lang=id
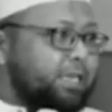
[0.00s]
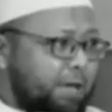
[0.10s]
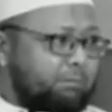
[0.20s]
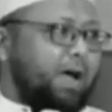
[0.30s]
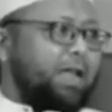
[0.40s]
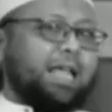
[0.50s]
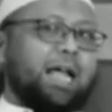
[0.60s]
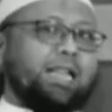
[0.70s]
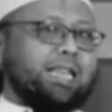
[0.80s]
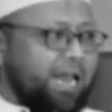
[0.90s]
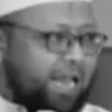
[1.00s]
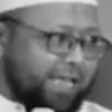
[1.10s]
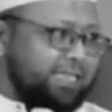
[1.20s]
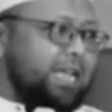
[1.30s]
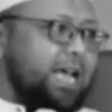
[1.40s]
Siap mengatakan yang
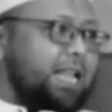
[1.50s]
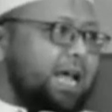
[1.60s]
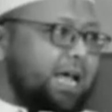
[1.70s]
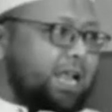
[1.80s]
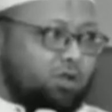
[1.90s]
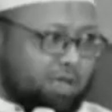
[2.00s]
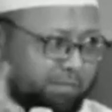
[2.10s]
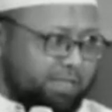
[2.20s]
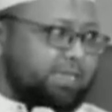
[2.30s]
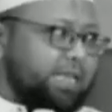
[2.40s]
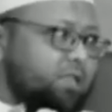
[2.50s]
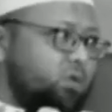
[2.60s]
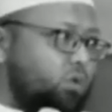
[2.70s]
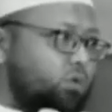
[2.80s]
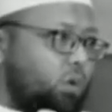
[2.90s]
lain salah kalau yang benar
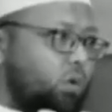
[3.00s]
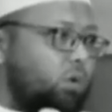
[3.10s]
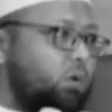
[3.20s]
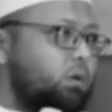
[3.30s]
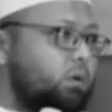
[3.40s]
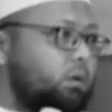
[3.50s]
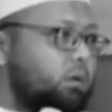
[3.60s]
satu. Tuh.